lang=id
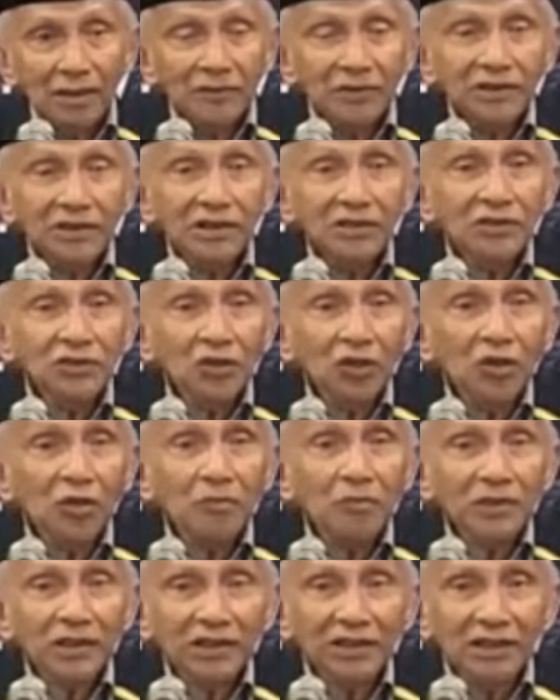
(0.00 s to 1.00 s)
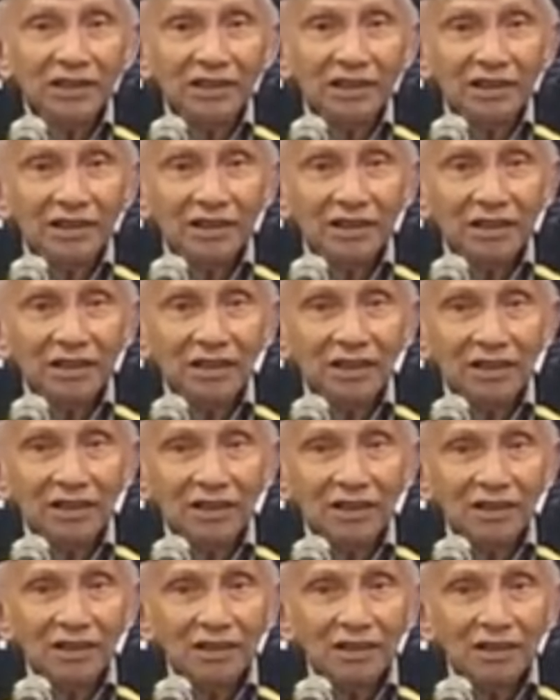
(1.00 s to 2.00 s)
lalu si Joko Brat ini ya.
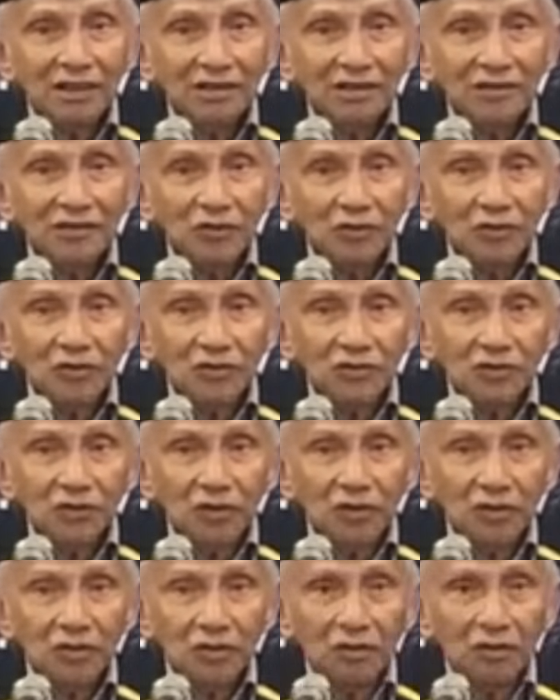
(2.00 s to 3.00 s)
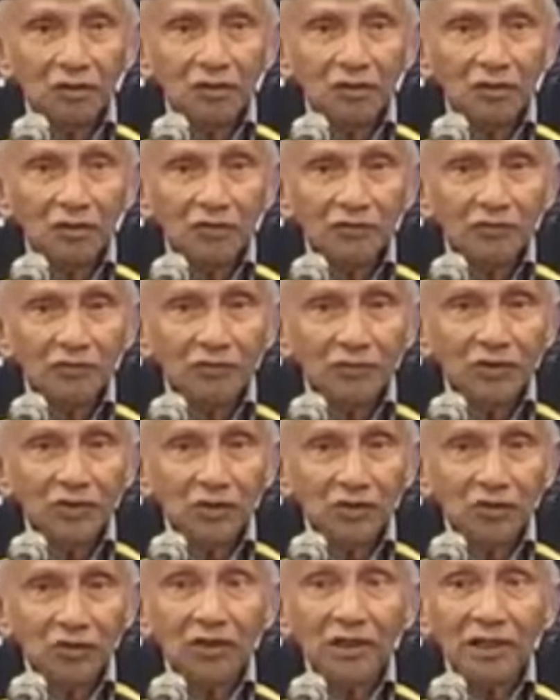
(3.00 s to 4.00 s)
Joko, Joko
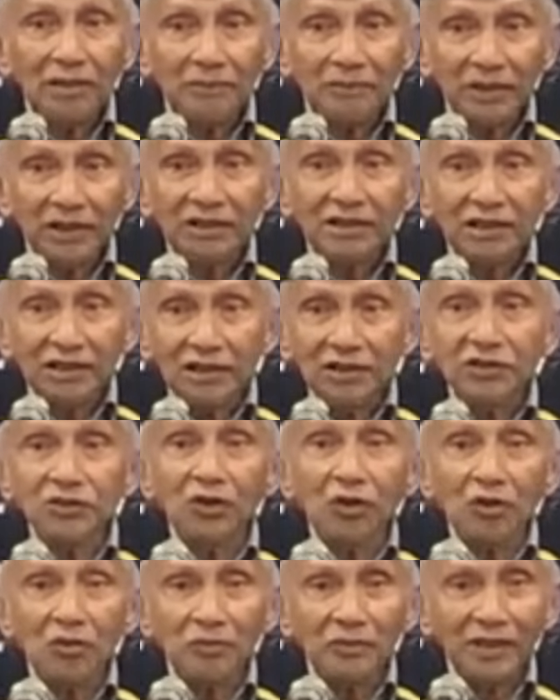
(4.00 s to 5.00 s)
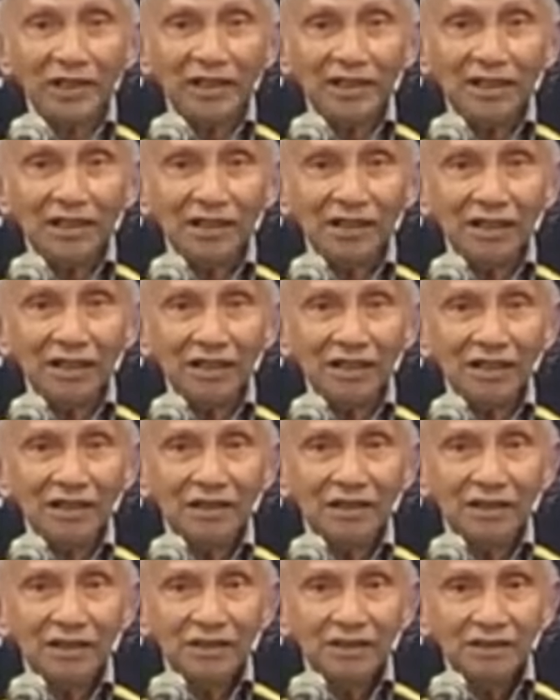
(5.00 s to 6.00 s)
Widodo Kampret jadi Joko Brat ya.
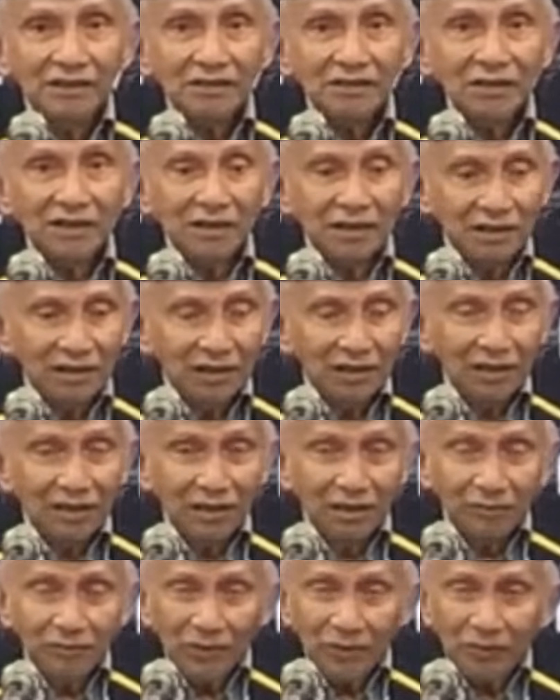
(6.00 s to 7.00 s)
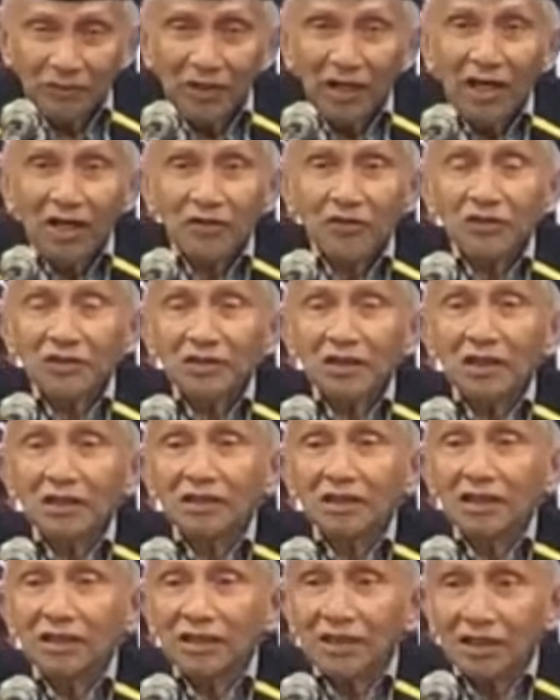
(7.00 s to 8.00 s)
jadi ini memang harus
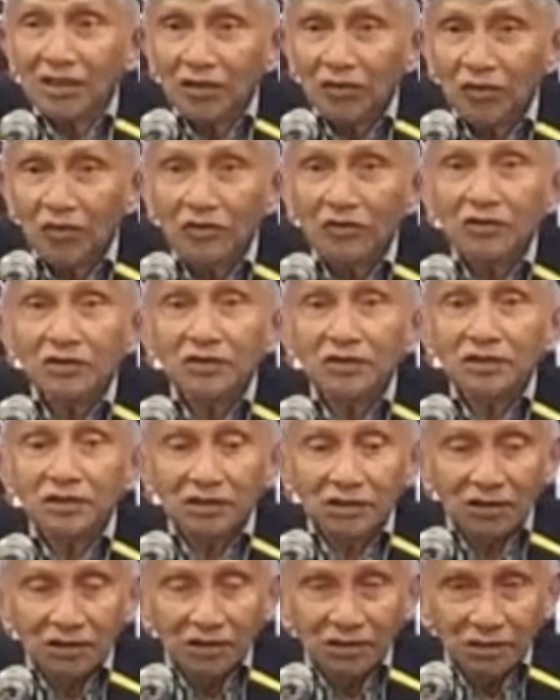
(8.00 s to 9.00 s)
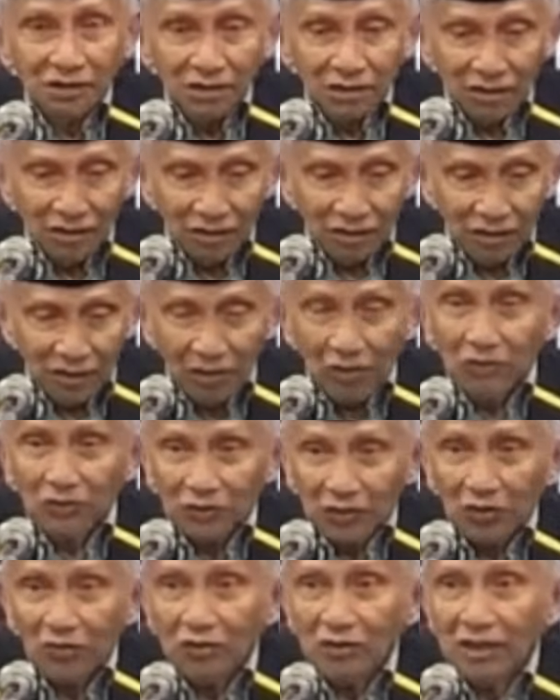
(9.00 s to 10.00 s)
kita tekuk
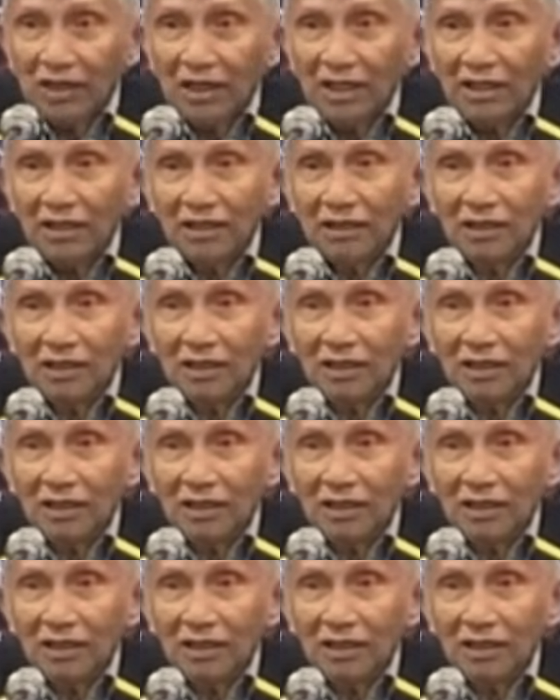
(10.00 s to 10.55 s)
setekuk-tekuknya